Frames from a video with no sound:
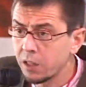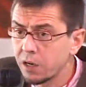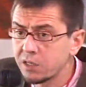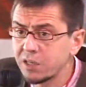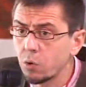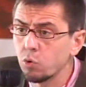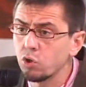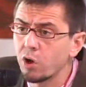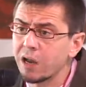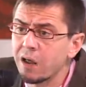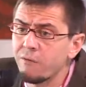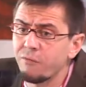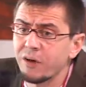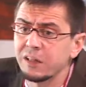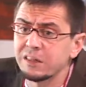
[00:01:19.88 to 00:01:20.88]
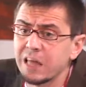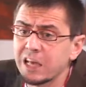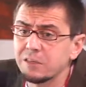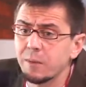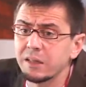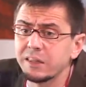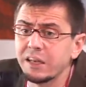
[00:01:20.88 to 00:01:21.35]
Segundo gran
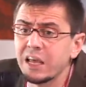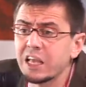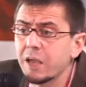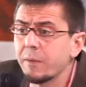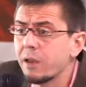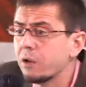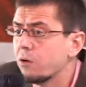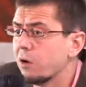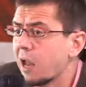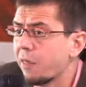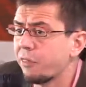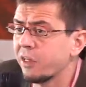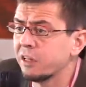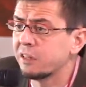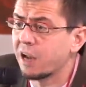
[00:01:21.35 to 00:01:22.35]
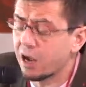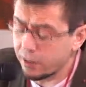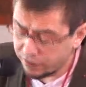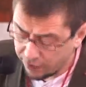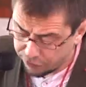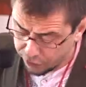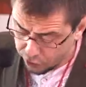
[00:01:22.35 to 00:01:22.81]
fantasma tiene que ver con la
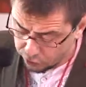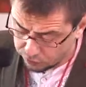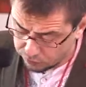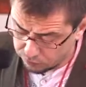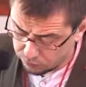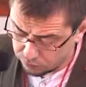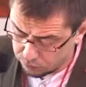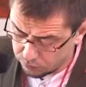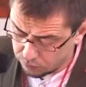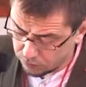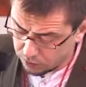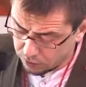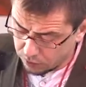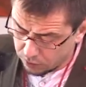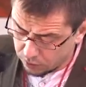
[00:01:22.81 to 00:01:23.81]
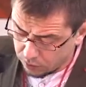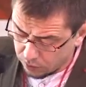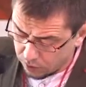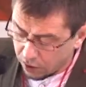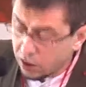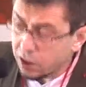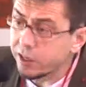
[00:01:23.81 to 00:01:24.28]
centralización.
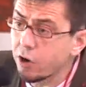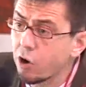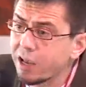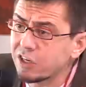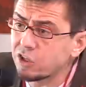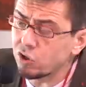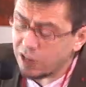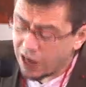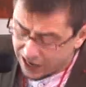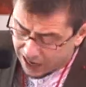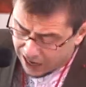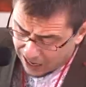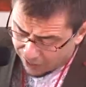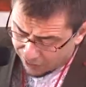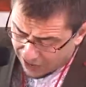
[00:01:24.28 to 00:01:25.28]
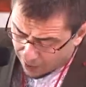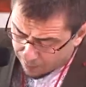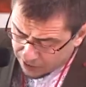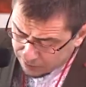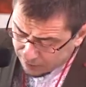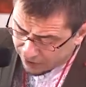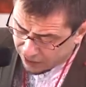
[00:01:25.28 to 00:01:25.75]
Creo que es otra cara de la
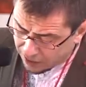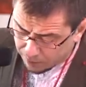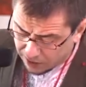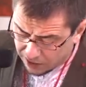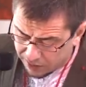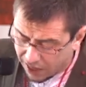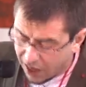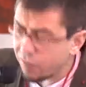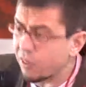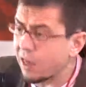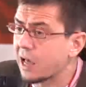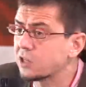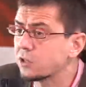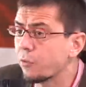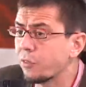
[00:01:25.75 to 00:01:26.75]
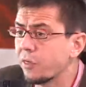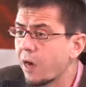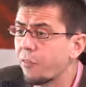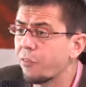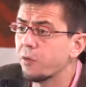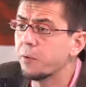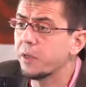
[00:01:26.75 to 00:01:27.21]
misma debilidad de la
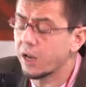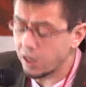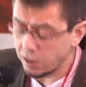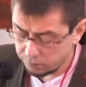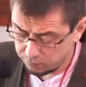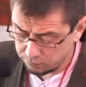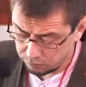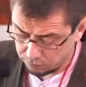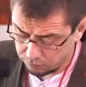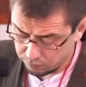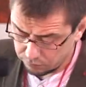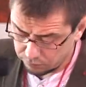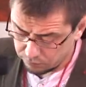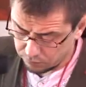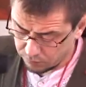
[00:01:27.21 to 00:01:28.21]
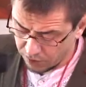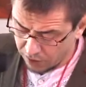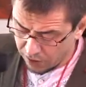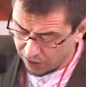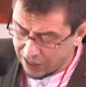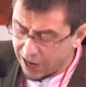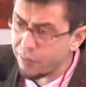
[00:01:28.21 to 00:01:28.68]
sociedad civil.
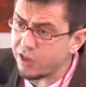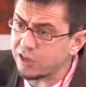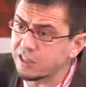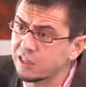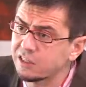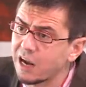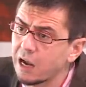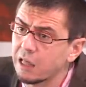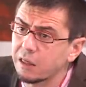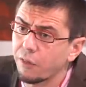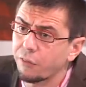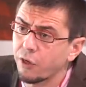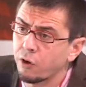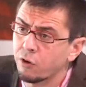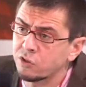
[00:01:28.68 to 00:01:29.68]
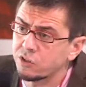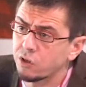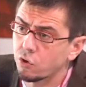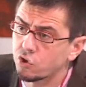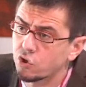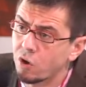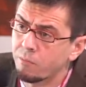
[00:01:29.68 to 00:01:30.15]
La descentralización se
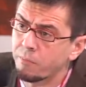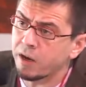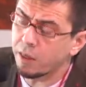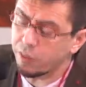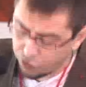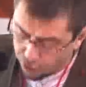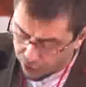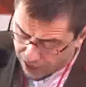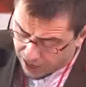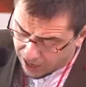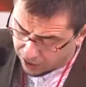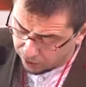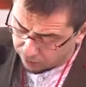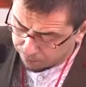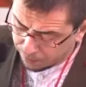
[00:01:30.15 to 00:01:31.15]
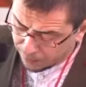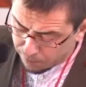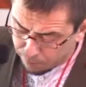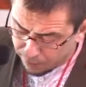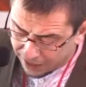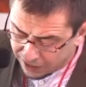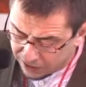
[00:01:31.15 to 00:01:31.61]
usó en Venezuela
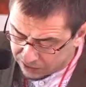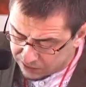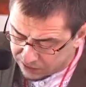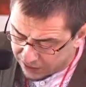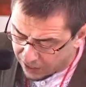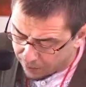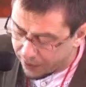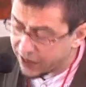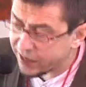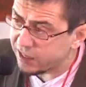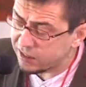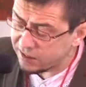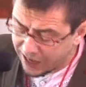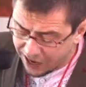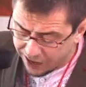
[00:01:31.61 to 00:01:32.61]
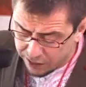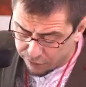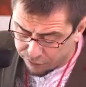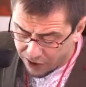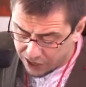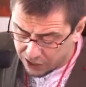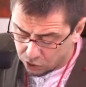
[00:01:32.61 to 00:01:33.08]
para, para que entrara de
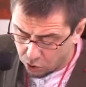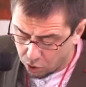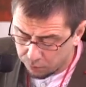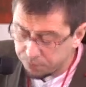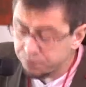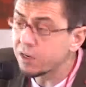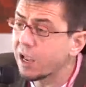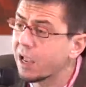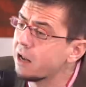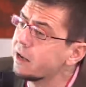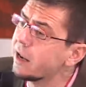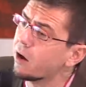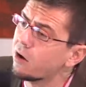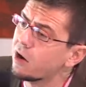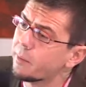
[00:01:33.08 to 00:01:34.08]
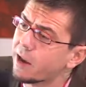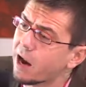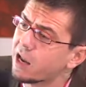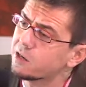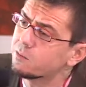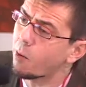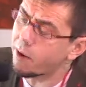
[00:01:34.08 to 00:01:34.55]
facto el
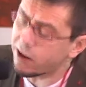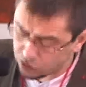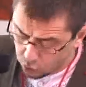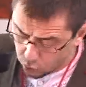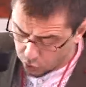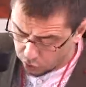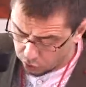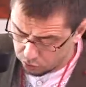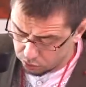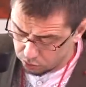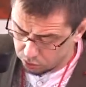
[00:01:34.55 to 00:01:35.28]
neoliberalismo más duro,